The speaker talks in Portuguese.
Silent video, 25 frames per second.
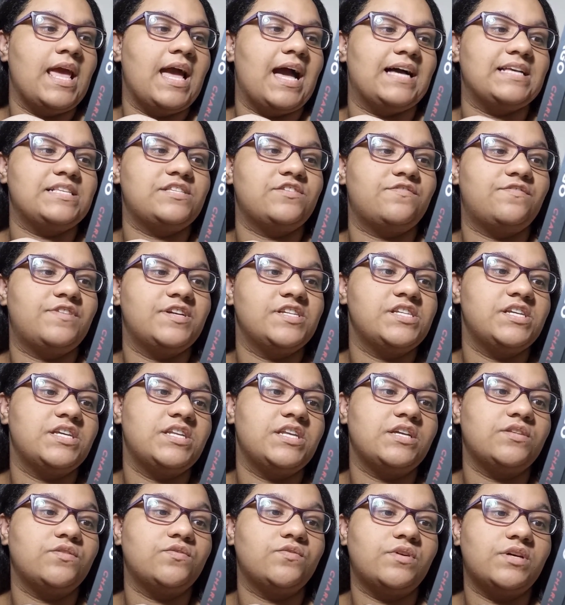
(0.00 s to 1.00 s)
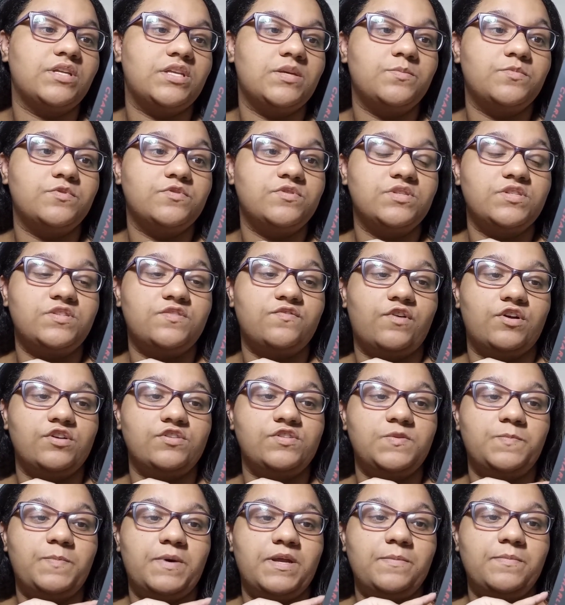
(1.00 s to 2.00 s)
A selvageria do crime e os
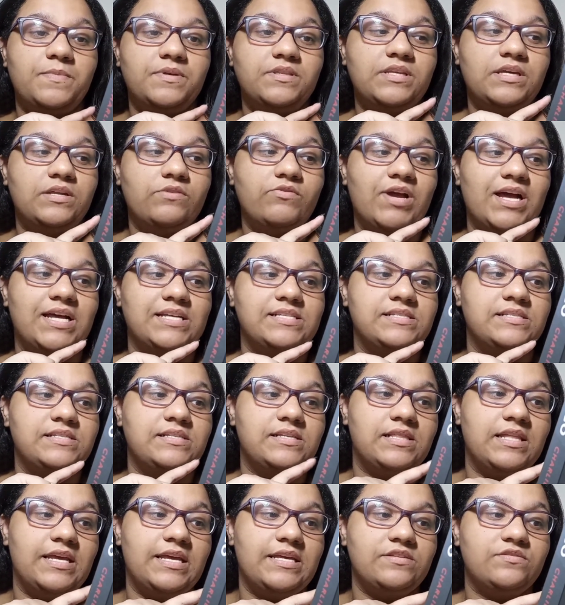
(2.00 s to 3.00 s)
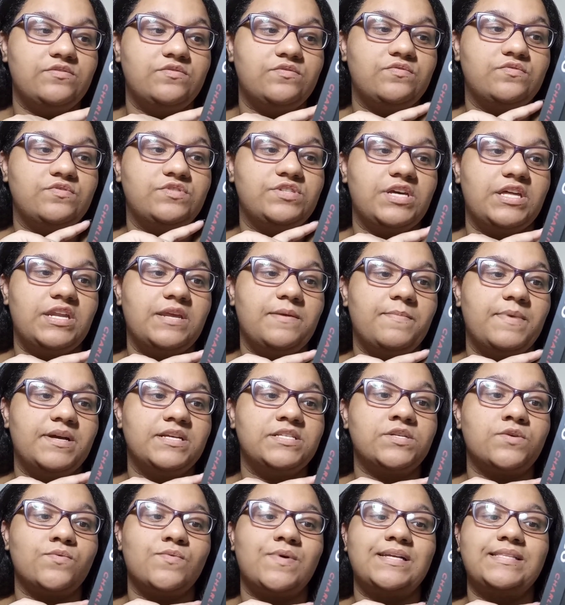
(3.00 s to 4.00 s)
esforços para manter o caso em silêncio sugerem
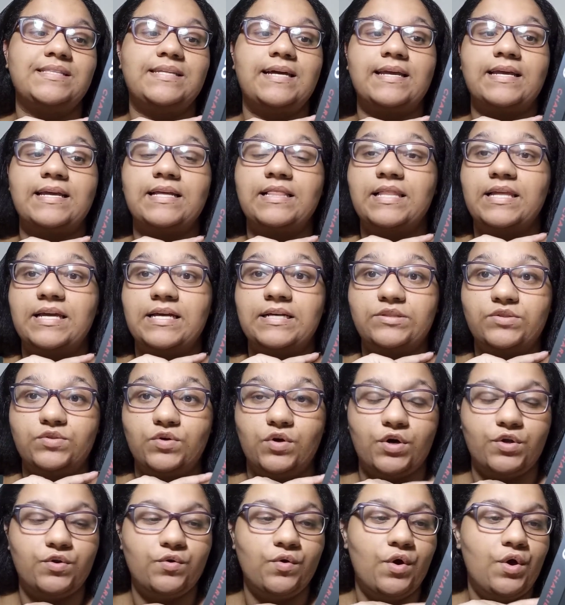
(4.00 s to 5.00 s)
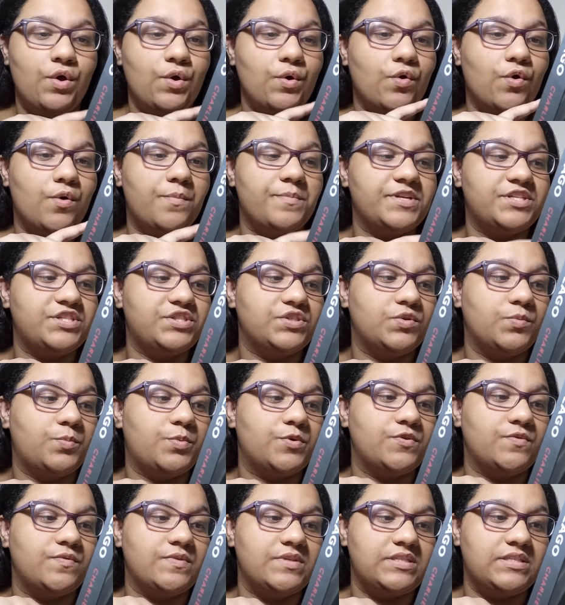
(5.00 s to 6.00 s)
mais que um ataque aleatório cometido
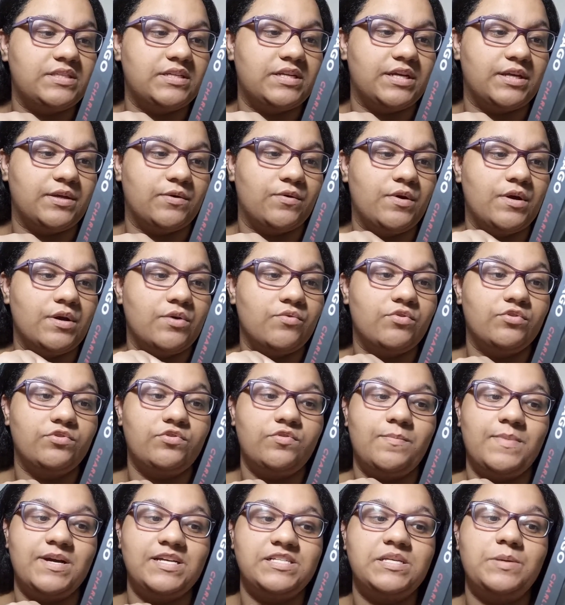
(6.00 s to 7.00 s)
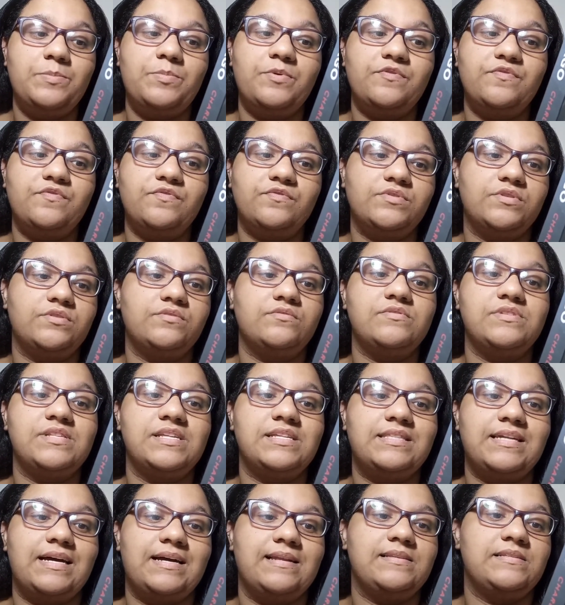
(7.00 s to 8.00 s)
por um estranho. Quanto mais se aprofunda nos
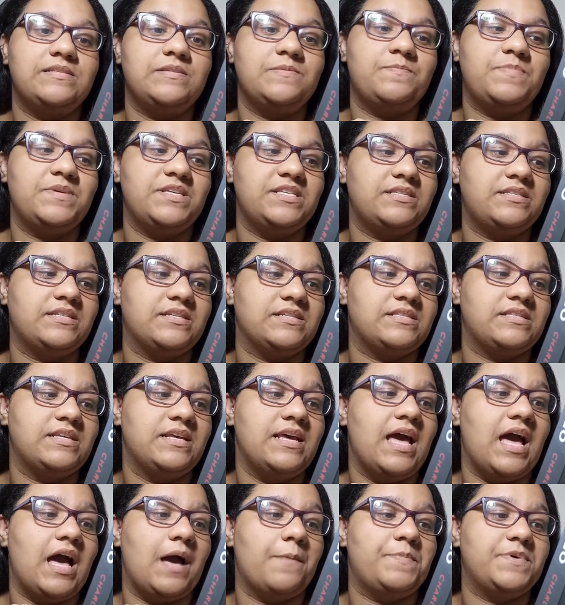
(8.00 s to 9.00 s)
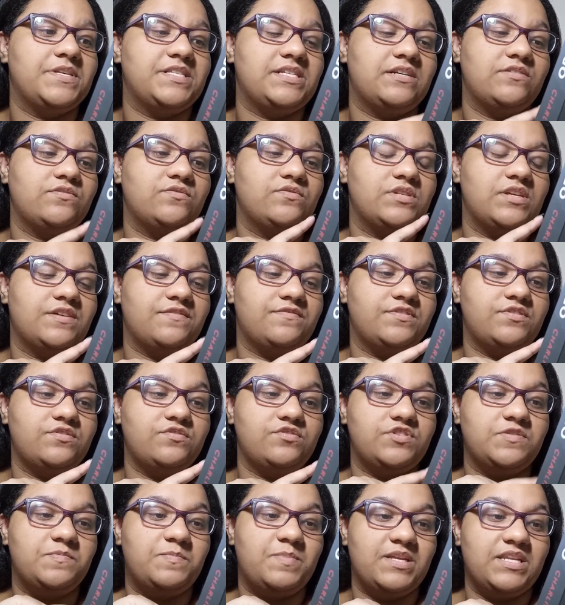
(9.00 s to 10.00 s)
detalhes e pistas, apesar dos
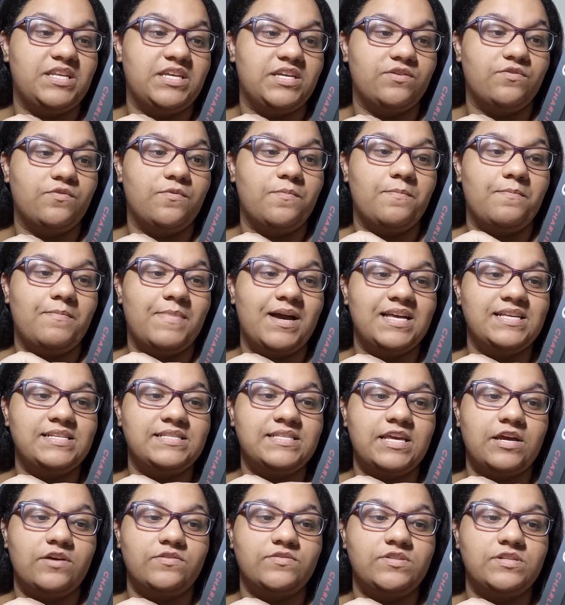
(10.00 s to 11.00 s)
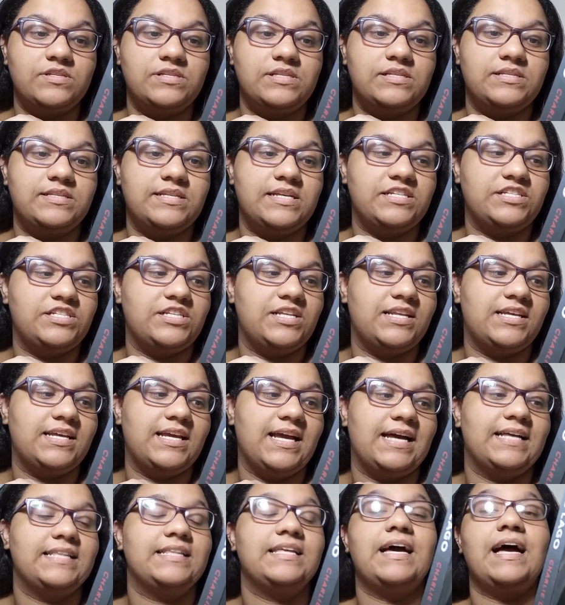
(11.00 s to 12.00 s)
avisos de perigo, mais que Elsa se sente
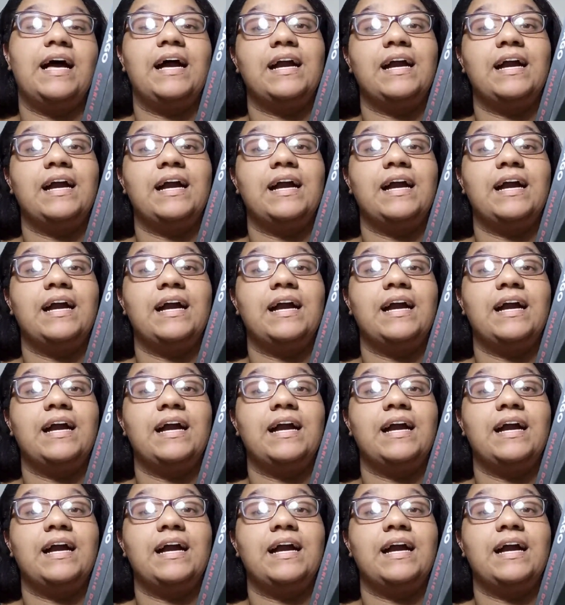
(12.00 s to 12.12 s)
ligada